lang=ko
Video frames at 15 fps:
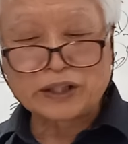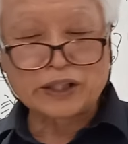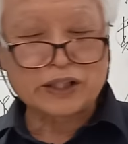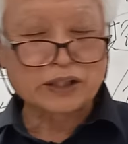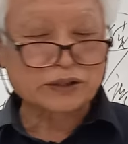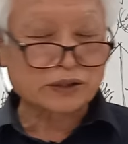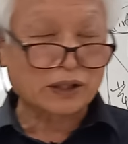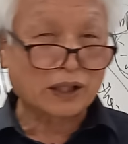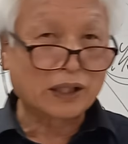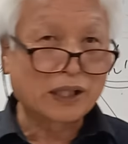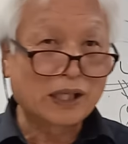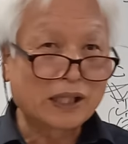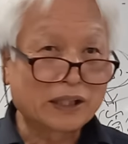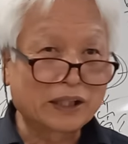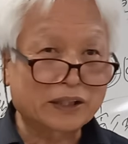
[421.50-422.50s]
일으켜서
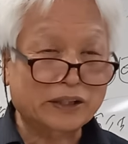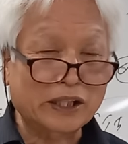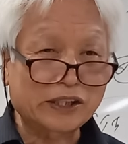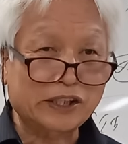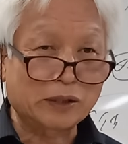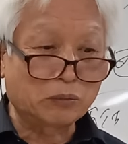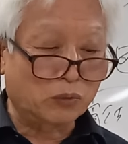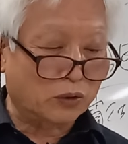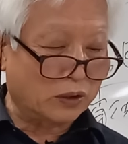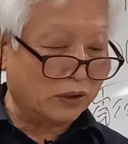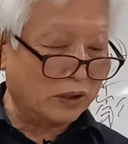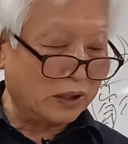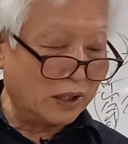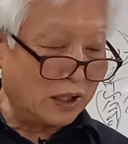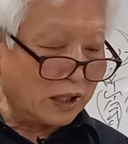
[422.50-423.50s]
이때
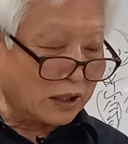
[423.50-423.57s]
신물은